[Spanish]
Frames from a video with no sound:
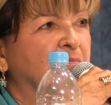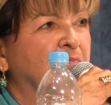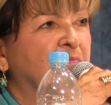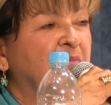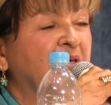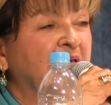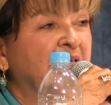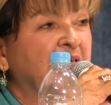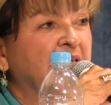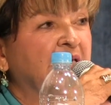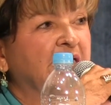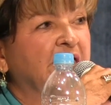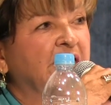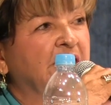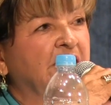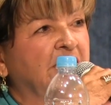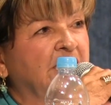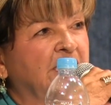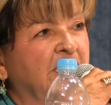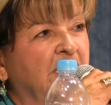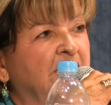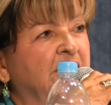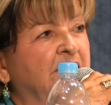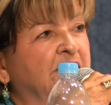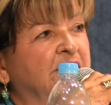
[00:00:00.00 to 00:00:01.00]
viene
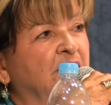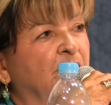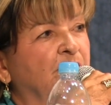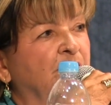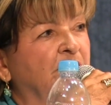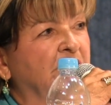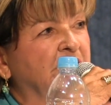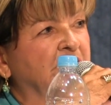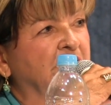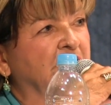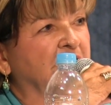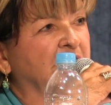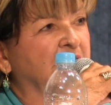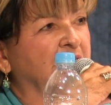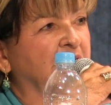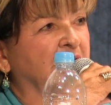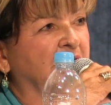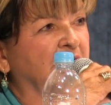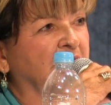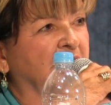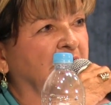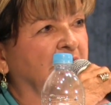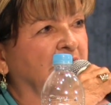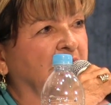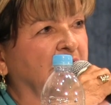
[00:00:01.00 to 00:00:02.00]
generada también
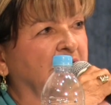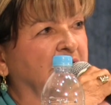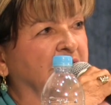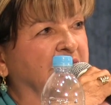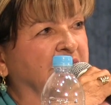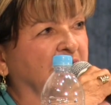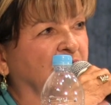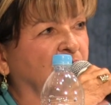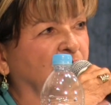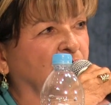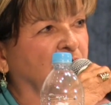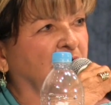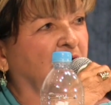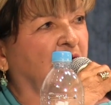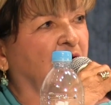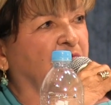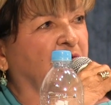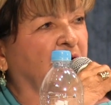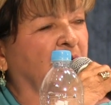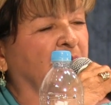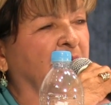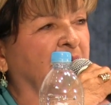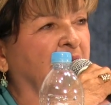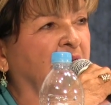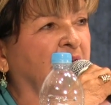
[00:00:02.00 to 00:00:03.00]
desde el seno de la
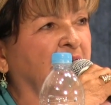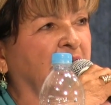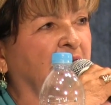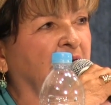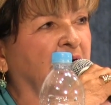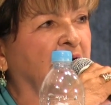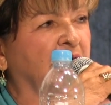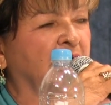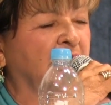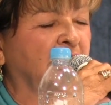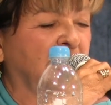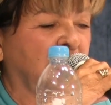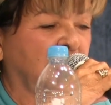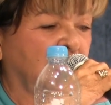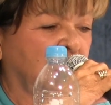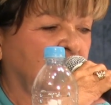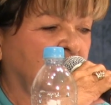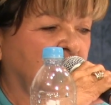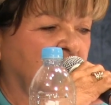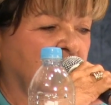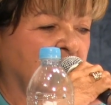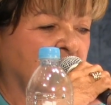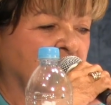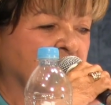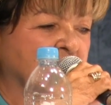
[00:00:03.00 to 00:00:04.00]
familia.
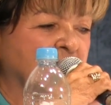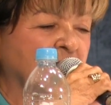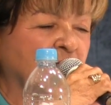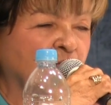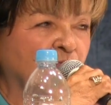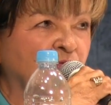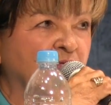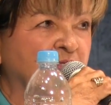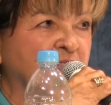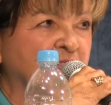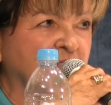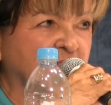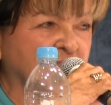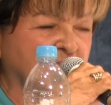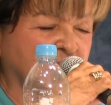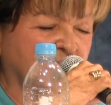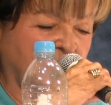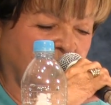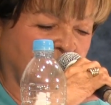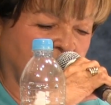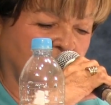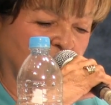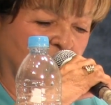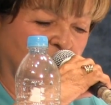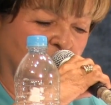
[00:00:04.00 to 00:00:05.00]
Sigo
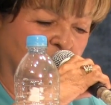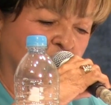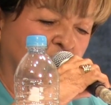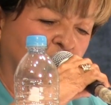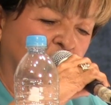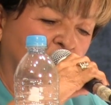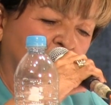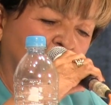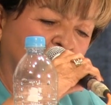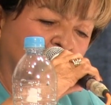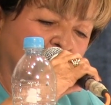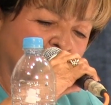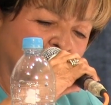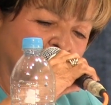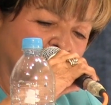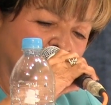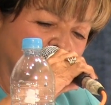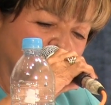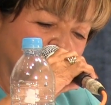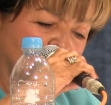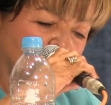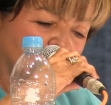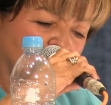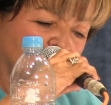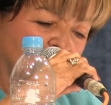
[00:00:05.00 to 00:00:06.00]
insistiendo
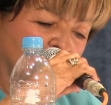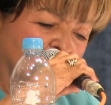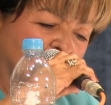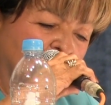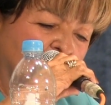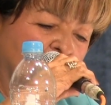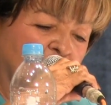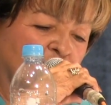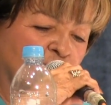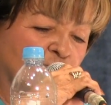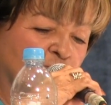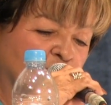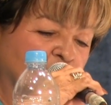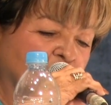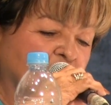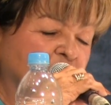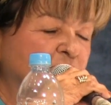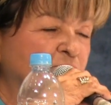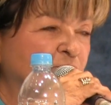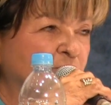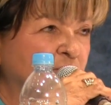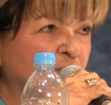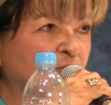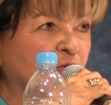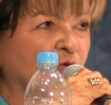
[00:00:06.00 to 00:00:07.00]
que la
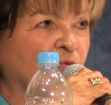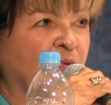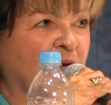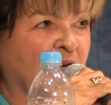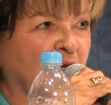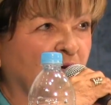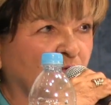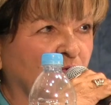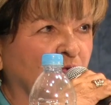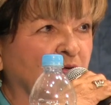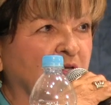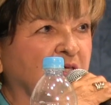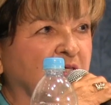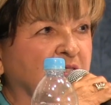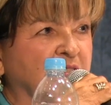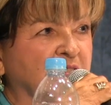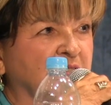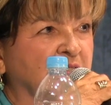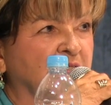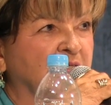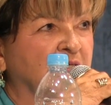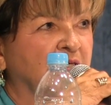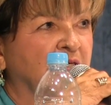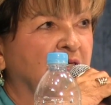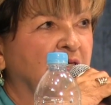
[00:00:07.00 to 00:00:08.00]
educación y los
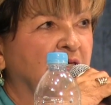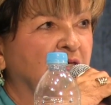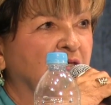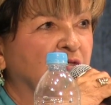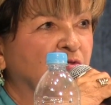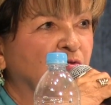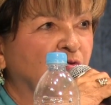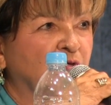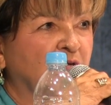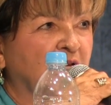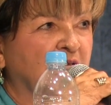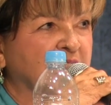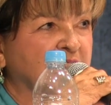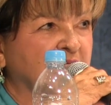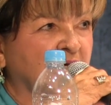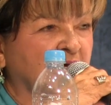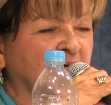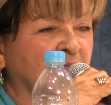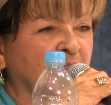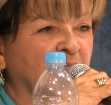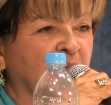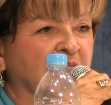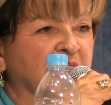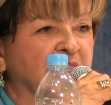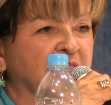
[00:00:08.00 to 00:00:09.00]
valores son las
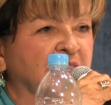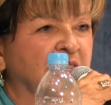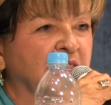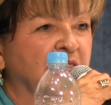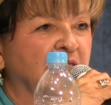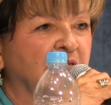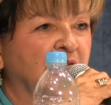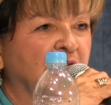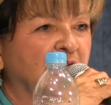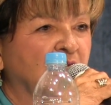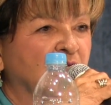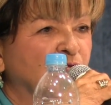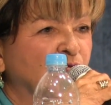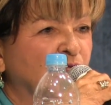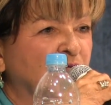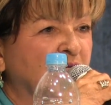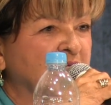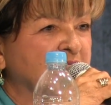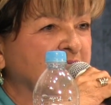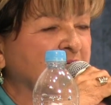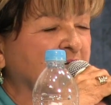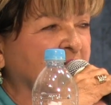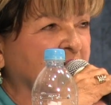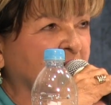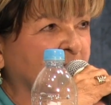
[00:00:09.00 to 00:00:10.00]
armas, son
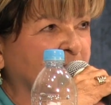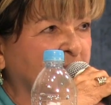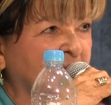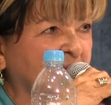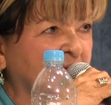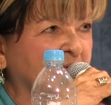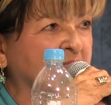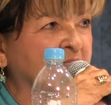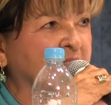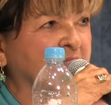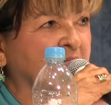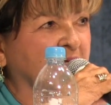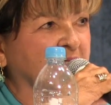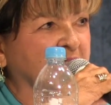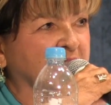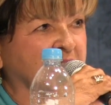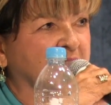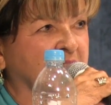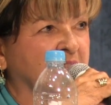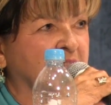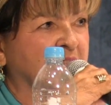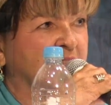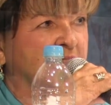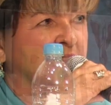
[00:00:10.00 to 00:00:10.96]
las herramientas.